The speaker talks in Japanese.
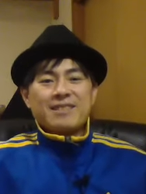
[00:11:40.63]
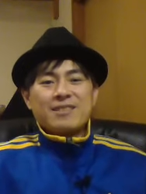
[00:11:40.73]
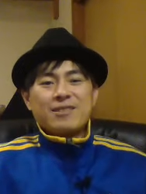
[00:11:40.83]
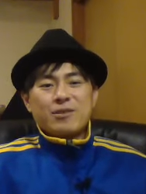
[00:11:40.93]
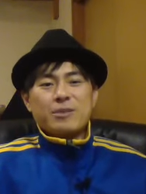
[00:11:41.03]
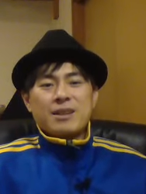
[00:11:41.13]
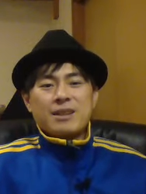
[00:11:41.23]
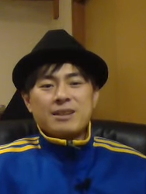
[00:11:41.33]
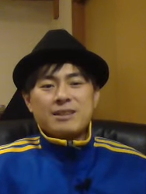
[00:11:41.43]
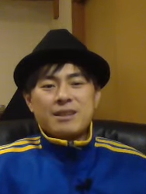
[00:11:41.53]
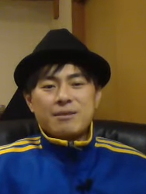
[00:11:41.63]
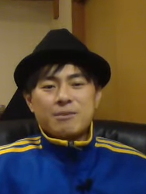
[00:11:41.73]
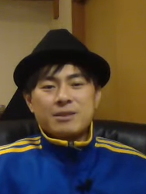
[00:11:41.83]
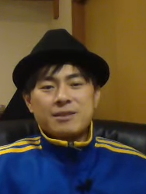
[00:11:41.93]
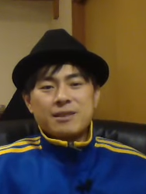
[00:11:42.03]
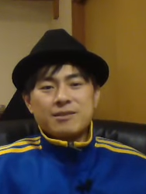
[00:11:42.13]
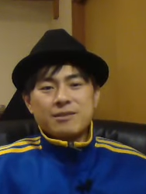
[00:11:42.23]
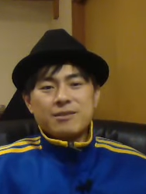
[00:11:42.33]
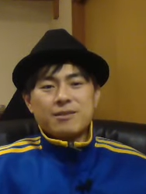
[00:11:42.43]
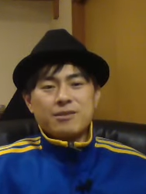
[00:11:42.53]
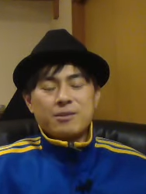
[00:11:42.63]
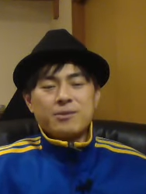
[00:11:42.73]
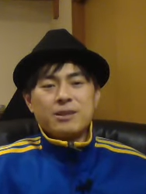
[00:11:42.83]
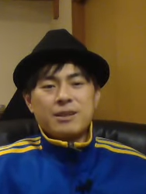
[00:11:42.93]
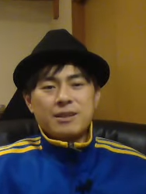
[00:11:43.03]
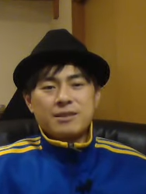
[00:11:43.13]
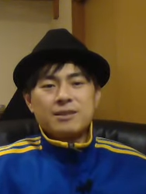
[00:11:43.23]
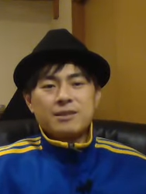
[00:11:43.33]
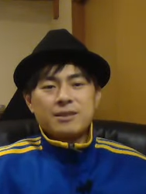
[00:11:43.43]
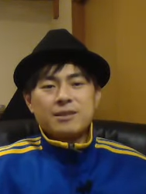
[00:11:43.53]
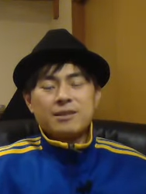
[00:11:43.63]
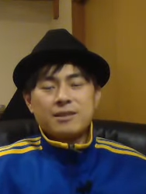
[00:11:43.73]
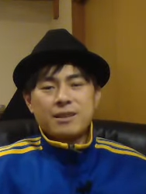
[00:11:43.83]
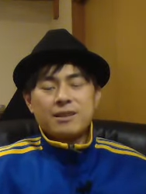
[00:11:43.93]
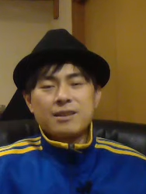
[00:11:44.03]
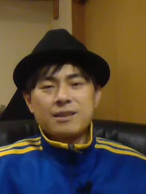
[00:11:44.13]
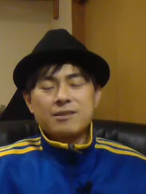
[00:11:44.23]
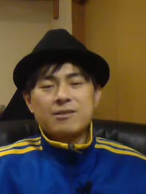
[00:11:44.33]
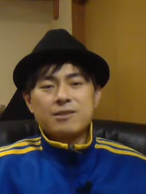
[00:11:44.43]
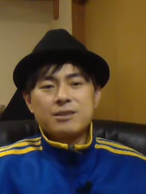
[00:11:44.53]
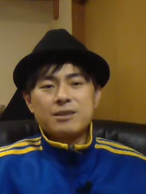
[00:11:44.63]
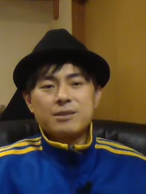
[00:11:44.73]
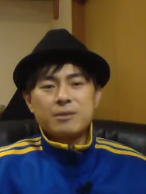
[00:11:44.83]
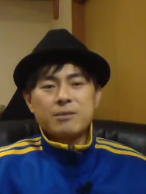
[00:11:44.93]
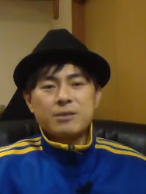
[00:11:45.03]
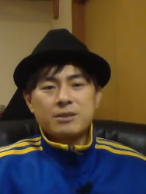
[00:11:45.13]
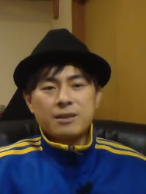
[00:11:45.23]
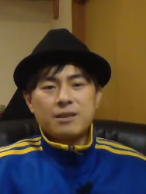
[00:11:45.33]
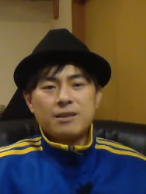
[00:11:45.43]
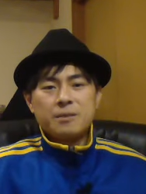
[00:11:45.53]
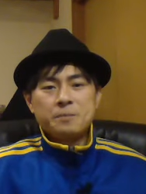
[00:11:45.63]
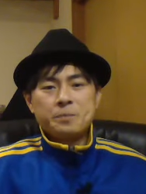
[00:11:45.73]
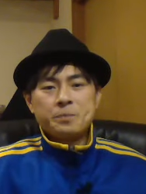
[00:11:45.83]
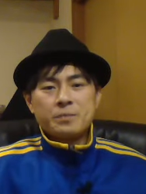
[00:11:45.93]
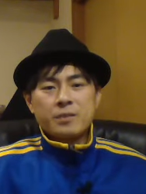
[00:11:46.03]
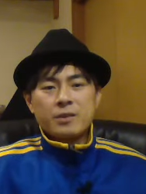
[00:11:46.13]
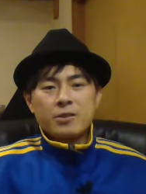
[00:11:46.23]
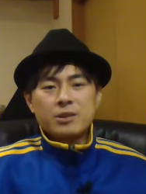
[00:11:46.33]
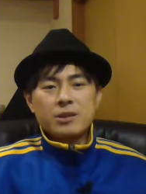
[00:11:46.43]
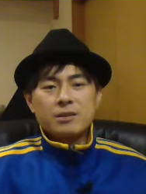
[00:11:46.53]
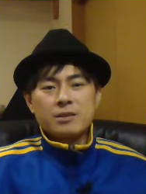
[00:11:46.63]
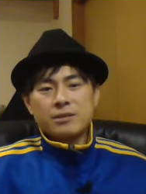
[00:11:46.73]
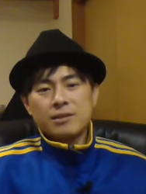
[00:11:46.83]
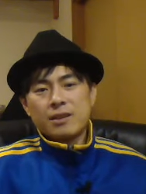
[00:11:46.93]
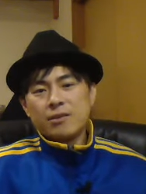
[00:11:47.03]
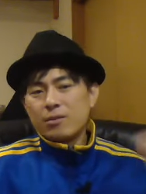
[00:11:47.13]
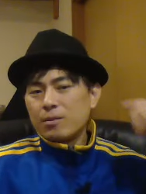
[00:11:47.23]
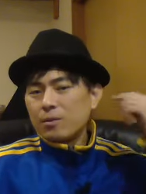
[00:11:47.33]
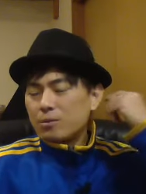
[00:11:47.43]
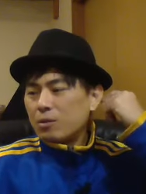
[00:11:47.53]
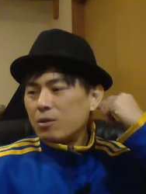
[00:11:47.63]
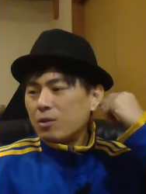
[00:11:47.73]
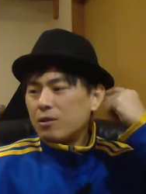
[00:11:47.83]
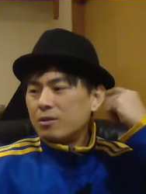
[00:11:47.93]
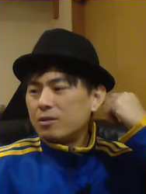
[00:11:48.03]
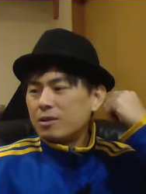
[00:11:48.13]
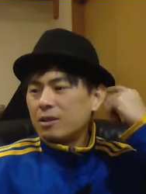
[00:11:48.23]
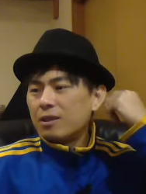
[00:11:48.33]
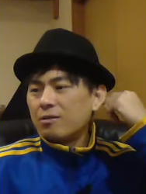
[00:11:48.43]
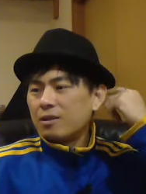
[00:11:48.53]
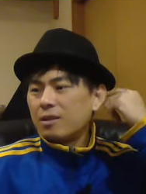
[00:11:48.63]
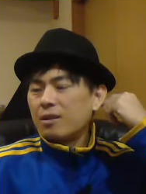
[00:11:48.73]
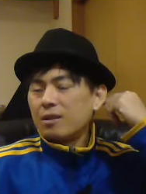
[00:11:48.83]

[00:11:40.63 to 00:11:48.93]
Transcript: のを見たりしていますっていうどうでもいい話長々としてしまいました都市伝説結構僕も好きなので